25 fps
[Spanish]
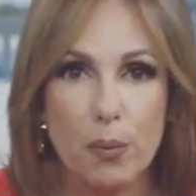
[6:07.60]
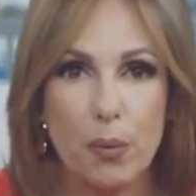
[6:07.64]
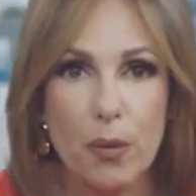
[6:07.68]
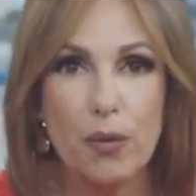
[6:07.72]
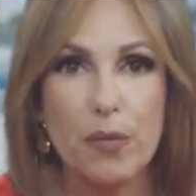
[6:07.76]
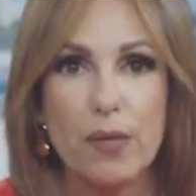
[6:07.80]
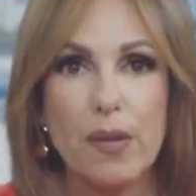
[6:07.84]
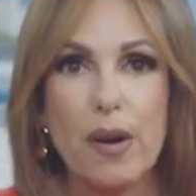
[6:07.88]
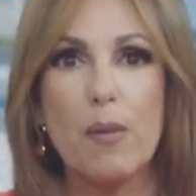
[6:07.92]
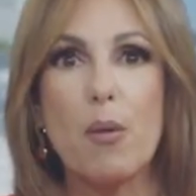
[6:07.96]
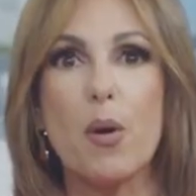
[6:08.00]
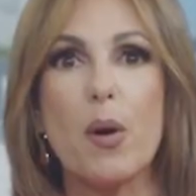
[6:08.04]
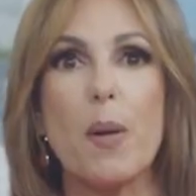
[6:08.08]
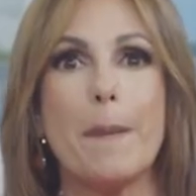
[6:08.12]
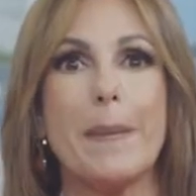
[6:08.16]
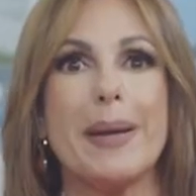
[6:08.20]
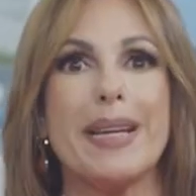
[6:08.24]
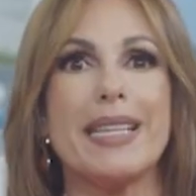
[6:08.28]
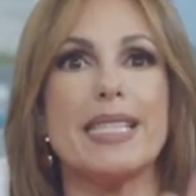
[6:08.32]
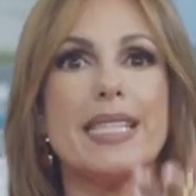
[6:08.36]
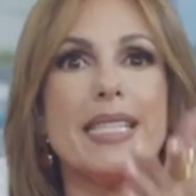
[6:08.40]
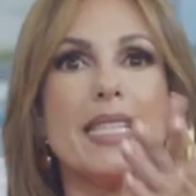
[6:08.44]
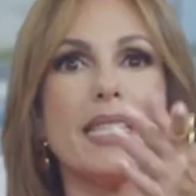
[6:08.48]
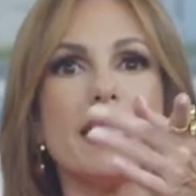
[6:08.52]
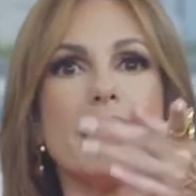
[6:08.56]
por favor,
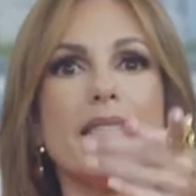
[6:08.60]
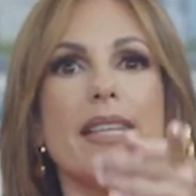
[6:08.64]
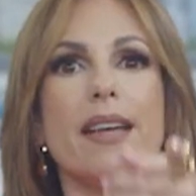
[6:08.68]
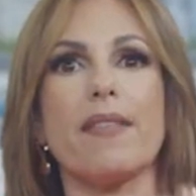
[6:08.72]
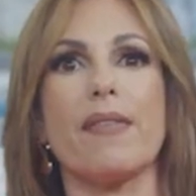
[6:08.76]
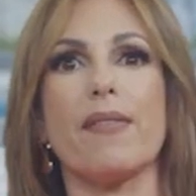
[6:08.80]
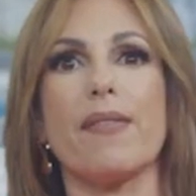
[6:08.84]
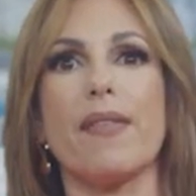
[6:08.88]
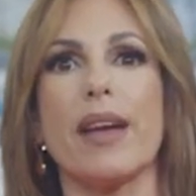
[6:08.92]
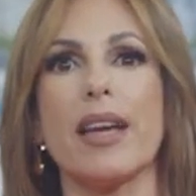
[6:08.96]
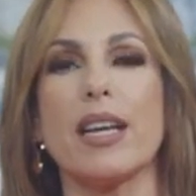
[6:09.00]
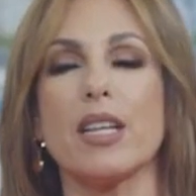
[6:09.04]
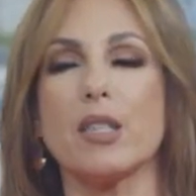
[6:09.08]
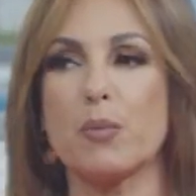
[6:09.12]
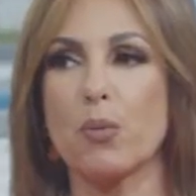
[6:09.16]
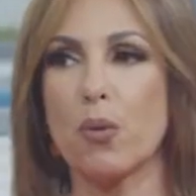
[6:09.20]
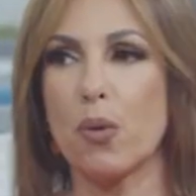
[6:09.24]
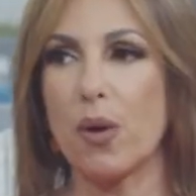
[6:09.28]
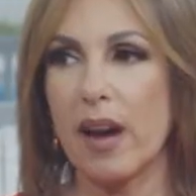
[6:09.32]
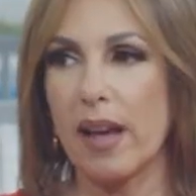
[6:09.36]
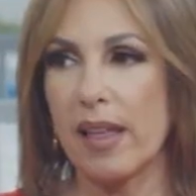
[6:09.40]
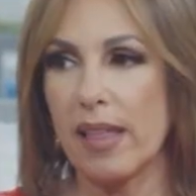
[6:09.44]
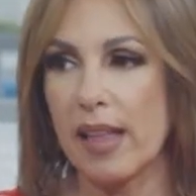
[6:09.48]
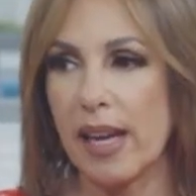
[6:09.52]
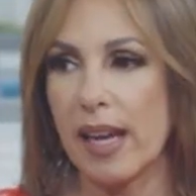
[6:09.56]
visite
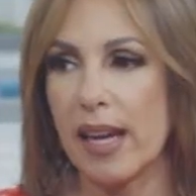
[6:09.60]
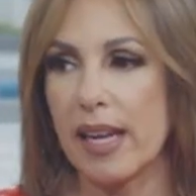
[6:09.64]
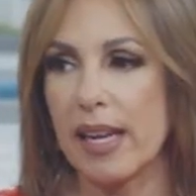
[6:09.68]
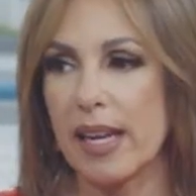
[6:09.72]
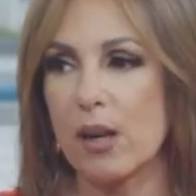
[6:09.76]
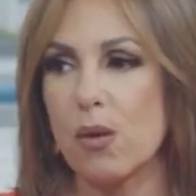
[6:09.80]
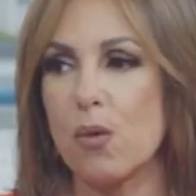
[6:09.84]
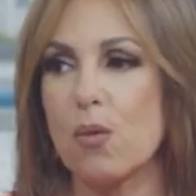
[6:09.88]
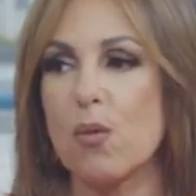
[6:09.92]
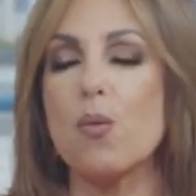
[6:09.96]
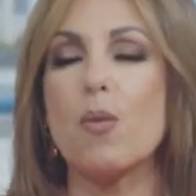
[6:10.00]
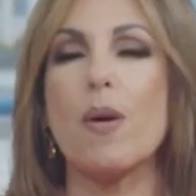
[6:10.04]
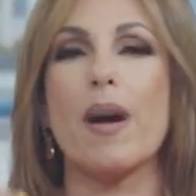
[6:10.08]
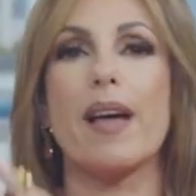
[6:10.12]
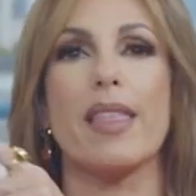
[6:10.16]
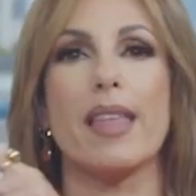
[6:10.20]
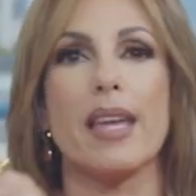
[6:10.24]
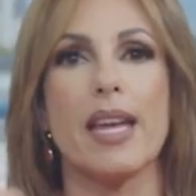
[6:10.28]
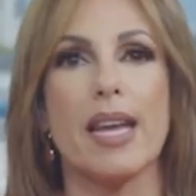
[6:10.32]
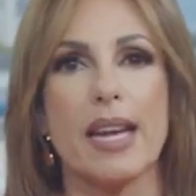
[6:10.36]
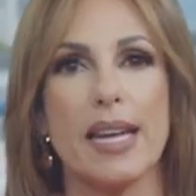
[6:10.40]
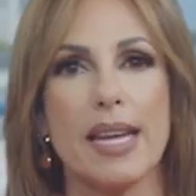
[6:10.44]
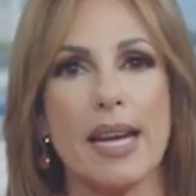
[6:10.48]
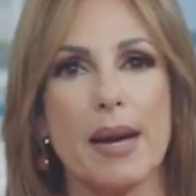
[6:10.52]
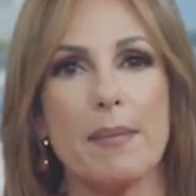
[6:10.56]
Facebook, ADN Cuba,
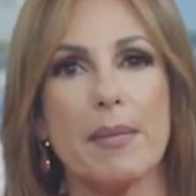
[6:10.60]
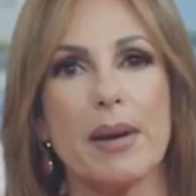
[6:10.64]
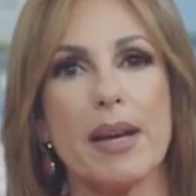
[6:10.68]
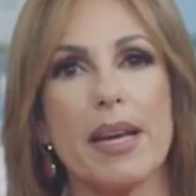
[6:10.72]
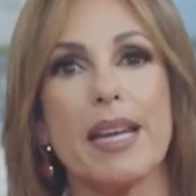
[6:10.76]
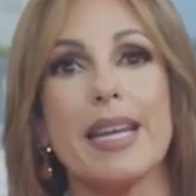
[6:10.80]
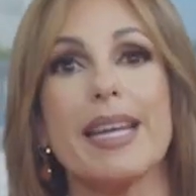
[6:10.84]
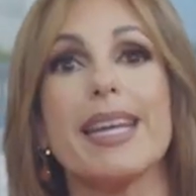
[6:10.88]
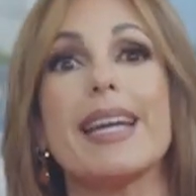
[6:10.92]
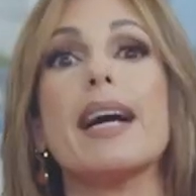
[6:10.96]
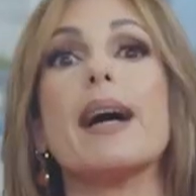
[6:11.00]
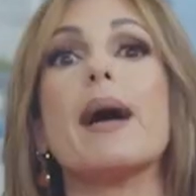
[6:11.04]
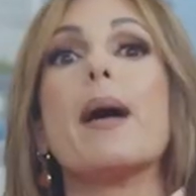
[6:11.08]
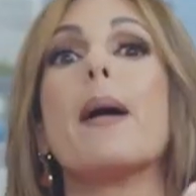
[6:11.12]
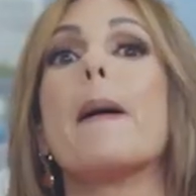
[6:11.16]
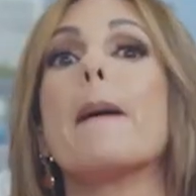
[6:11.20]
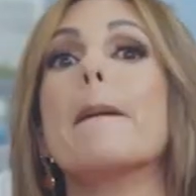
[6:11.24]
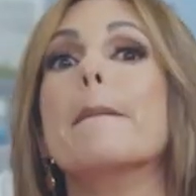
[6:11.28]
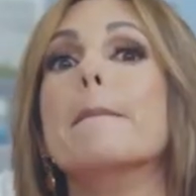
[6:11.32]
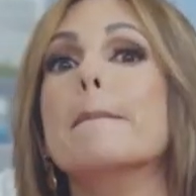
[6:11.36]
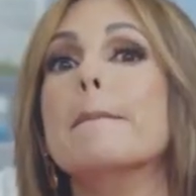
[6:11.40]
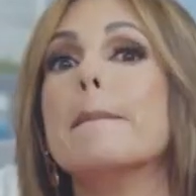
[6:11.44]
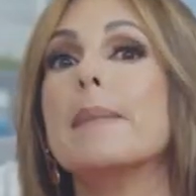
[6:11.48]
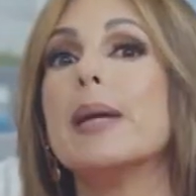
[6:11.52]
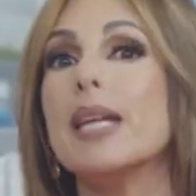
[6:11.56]
ADN América,
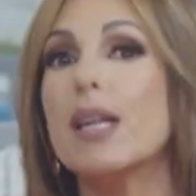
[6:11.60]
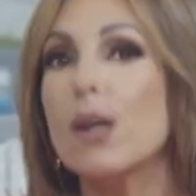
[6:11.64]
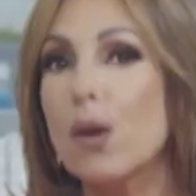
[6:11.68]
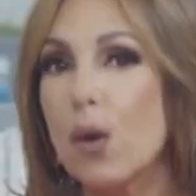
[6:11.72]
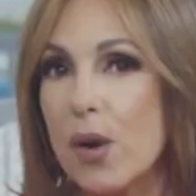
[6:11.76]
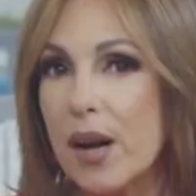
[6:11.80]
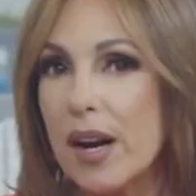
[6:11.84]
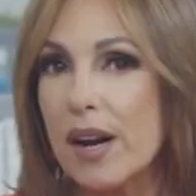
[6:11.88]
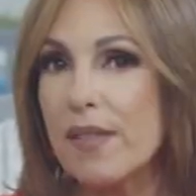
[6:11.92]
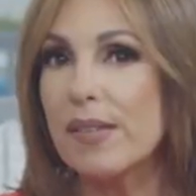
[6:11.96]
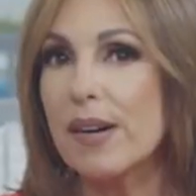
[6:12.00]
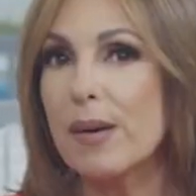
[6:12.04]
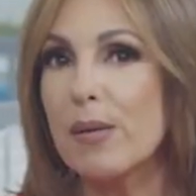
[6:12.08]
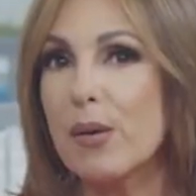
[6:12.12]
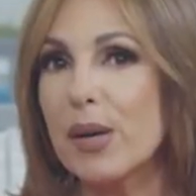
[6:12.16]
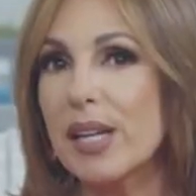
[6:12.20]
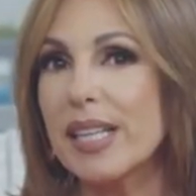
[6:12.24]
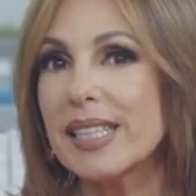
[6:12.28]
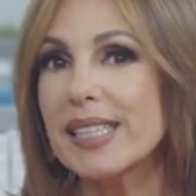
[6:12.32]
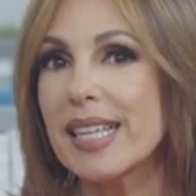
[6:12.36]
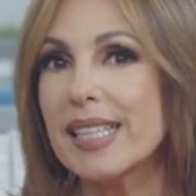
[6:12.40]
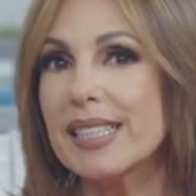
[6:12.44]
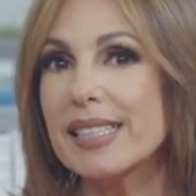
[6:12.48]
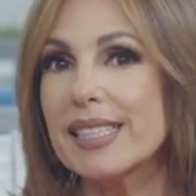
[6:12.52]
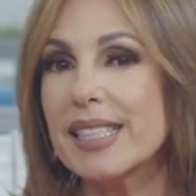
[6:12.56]
mi hora
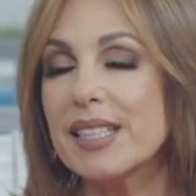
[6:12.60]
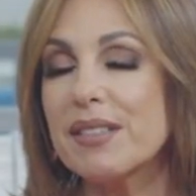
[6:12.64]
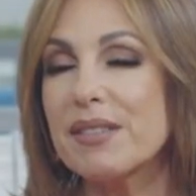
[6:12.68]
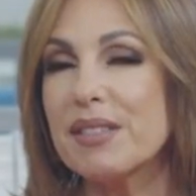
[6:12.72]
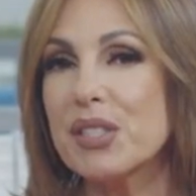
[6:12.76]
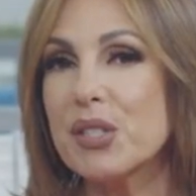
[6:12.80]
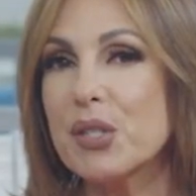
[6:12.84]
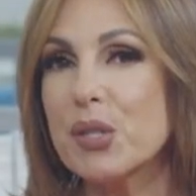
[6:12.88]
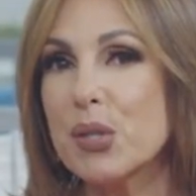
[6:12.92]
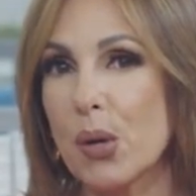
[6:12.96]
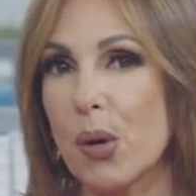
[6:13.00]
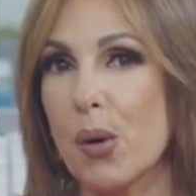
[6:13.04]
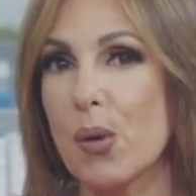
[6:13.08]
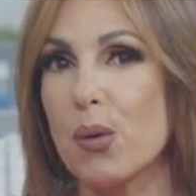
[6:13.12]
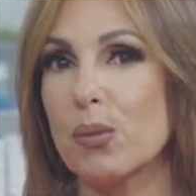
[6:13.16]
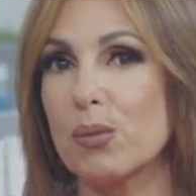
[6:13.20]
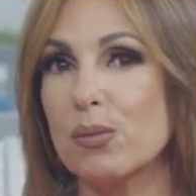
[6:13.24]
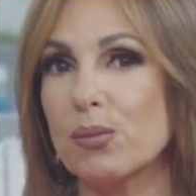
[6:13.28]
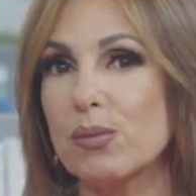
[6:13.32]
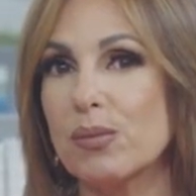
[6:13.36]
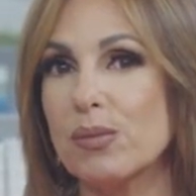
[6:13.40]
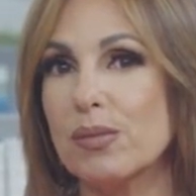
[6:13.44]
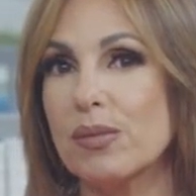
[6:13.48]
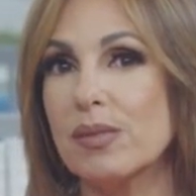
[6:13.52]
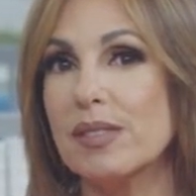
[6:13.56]
favorita TV show.
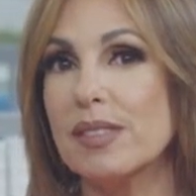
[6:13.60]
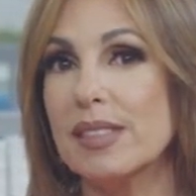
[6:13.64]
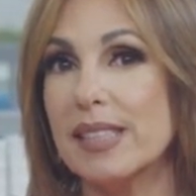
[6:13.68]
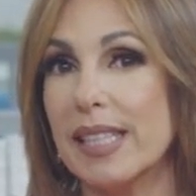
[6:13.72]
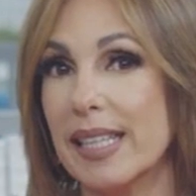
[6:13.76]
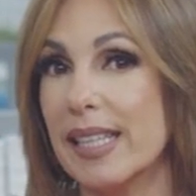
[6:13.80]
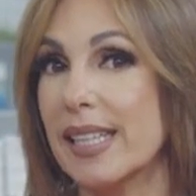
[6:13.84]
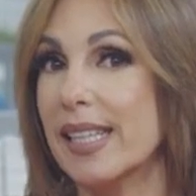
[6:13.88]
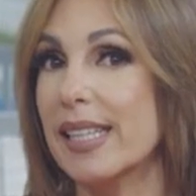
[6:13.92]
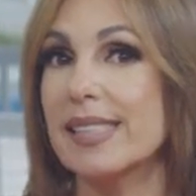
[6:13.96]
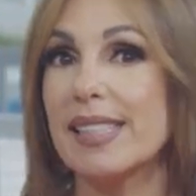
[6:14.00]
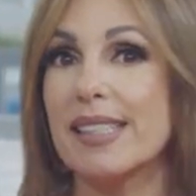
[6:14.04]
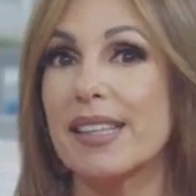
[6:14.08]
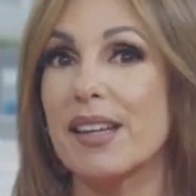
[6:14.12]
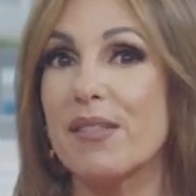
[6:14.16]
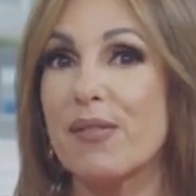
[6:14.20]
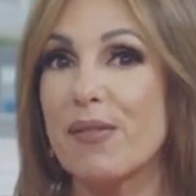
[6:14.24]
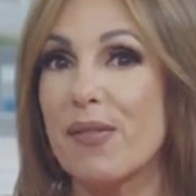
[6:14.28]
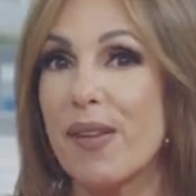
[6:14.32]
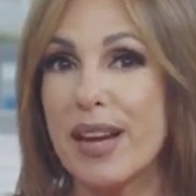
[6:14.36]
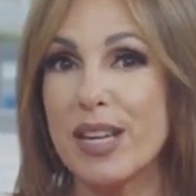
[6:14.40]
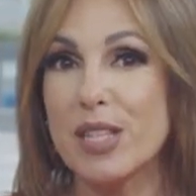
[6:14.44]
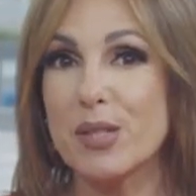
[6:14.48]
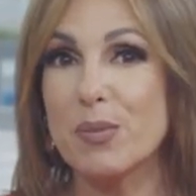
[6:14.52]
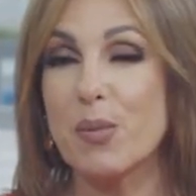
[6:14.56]
Tiene que tener
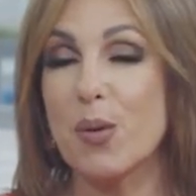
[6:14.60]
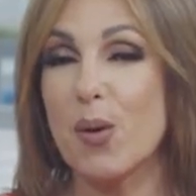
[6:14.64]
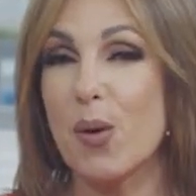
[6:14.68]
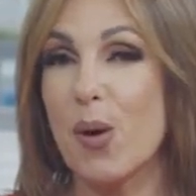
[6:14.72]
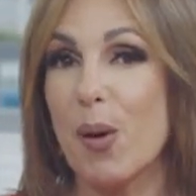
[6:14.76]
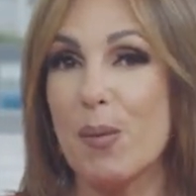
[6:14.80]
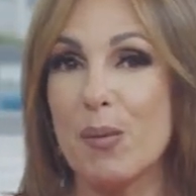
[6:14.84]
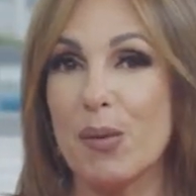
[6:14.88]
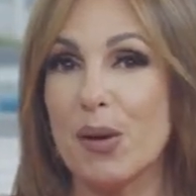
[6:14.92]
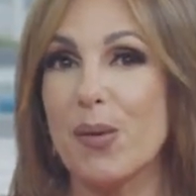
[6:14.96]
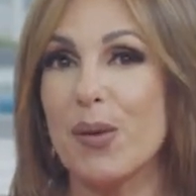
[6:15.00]
Facebook, ¿cómo